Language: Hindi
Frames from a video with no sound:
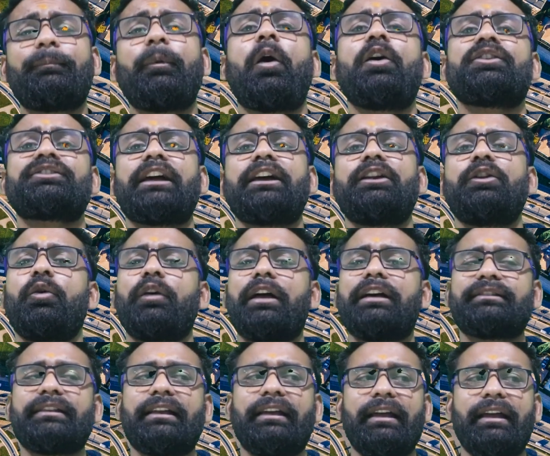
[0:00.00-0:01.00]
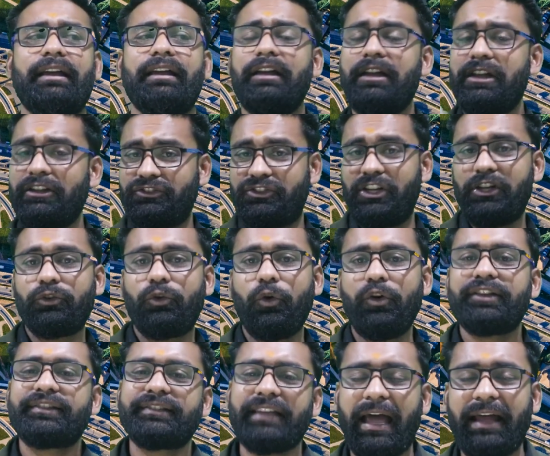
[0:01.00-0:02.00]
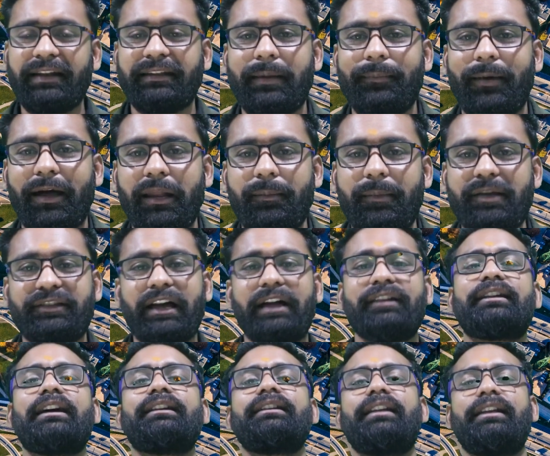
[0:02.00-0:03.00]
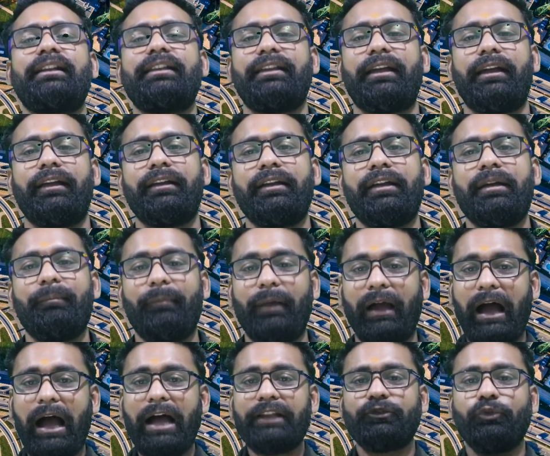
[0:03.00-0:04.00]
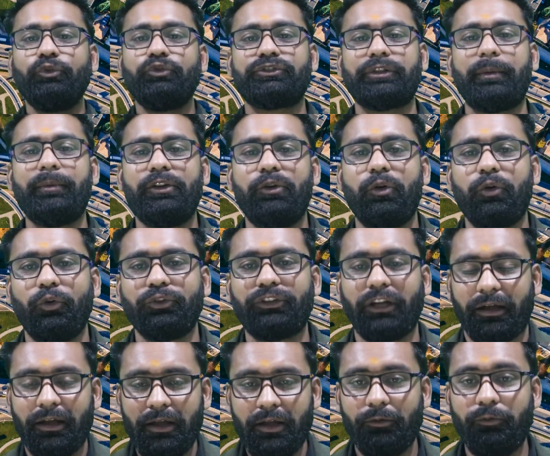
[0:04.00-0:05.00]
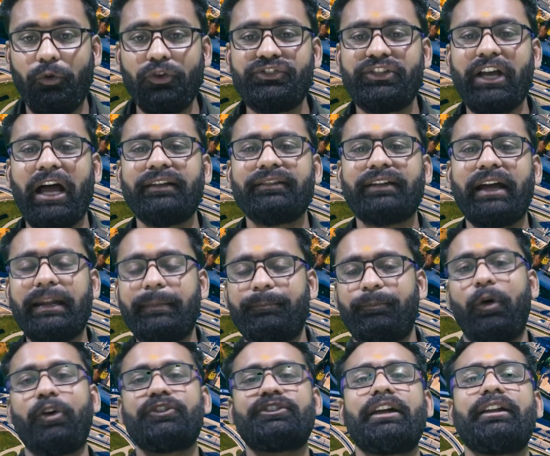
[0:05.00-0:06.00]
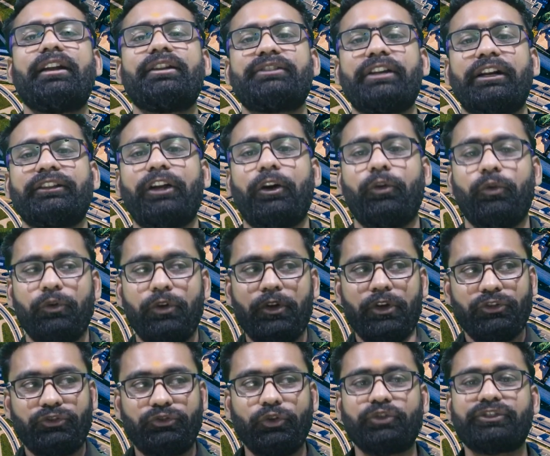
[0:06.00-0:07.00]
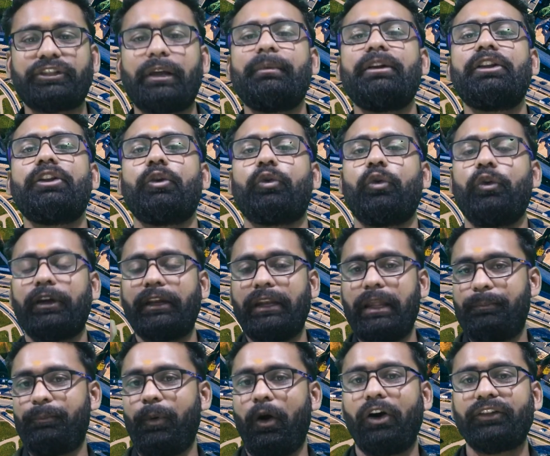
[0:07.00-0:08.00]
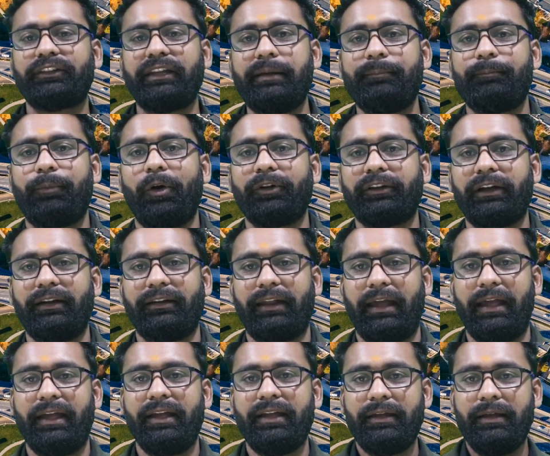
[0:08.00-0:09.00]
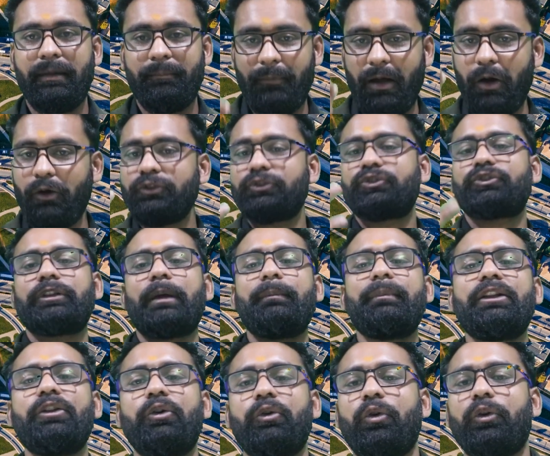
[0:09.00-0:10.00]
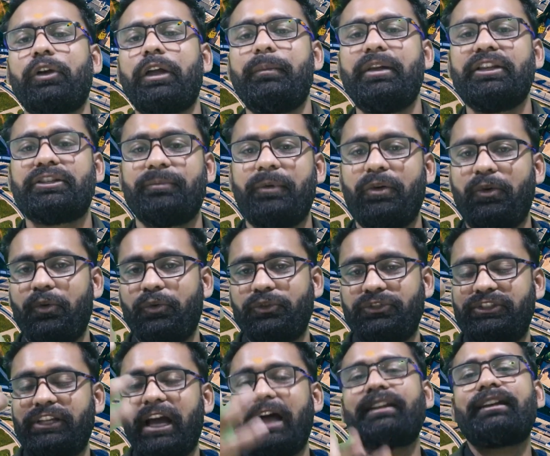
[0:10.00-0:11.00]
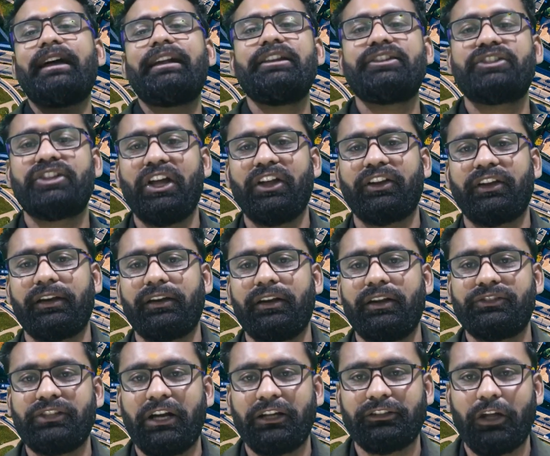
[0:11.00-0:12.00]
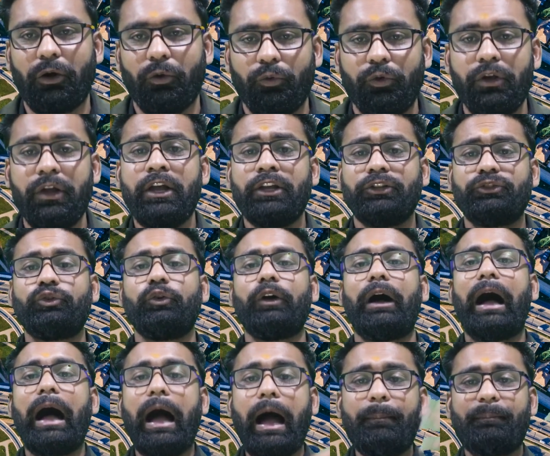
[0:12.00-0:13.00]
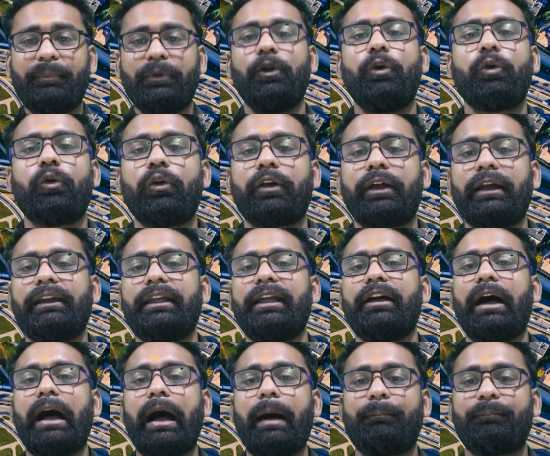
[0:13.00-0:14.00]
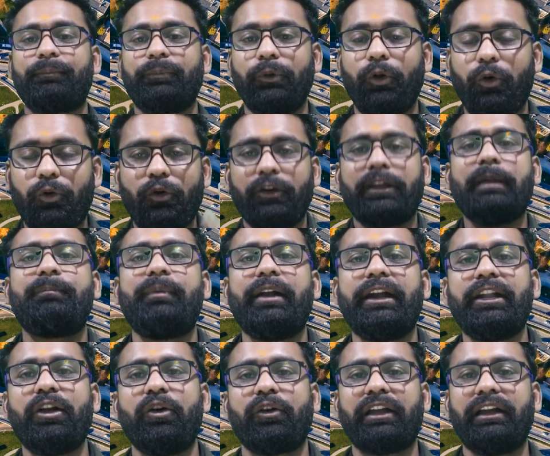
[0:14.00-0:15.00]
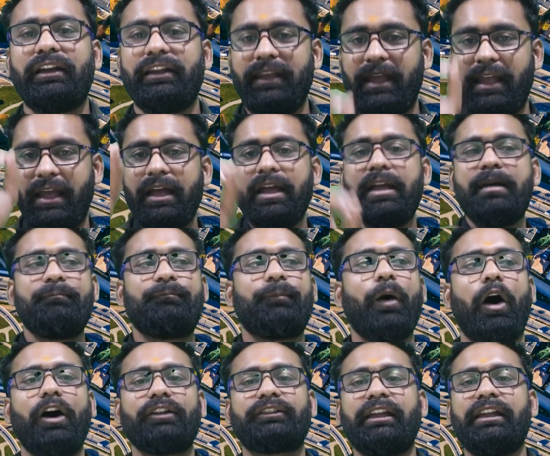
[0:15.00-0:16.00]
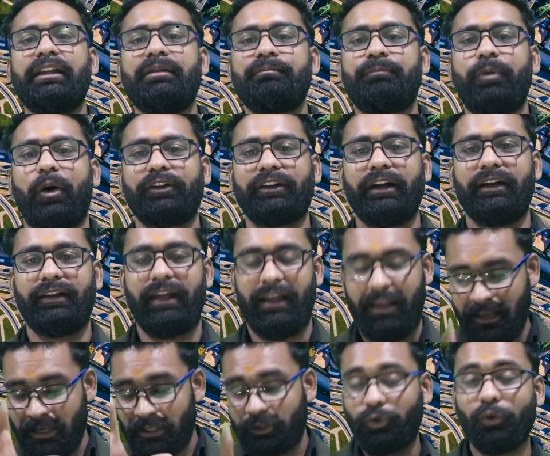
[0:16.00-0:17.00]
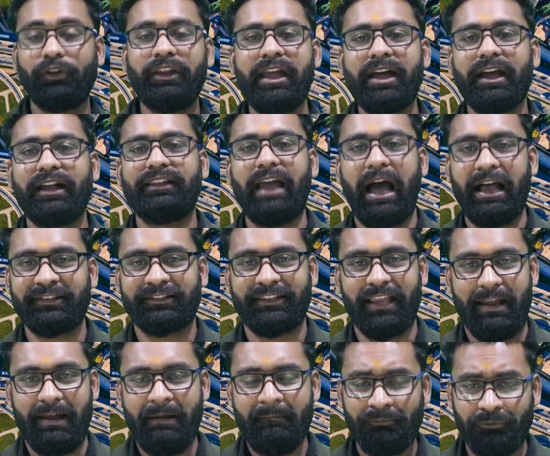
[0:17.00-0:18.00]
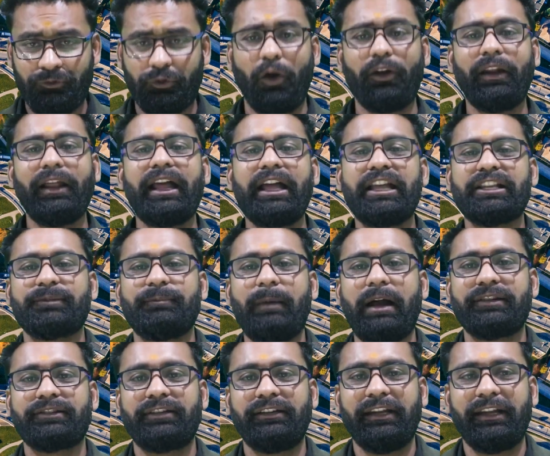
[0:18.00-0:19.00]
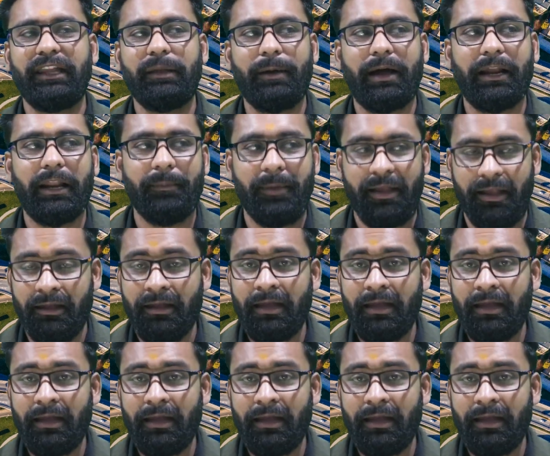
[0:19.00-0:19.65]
बहुत सारे लोग ऐसे हैं जिनको इस शहर के बारे में जानकारी नहीं है मैं आज उन सभी लोगों तक वो जानकारी पहुंचाना चाहता हूं जो सभी लोगों के लिए बहुत ही इंपॉर्टेंट है मैं उन सभी लोगों के बीच में वो जानकारी शेयर करना चाहता हूं जो आप लोगों के लिए आप लोगों की पीढ़ियों के लिए बहुत ही इंपॉर्टेंट है सुनिएगा ध्यान से दौरा स्मार्ट सिटी के बारे में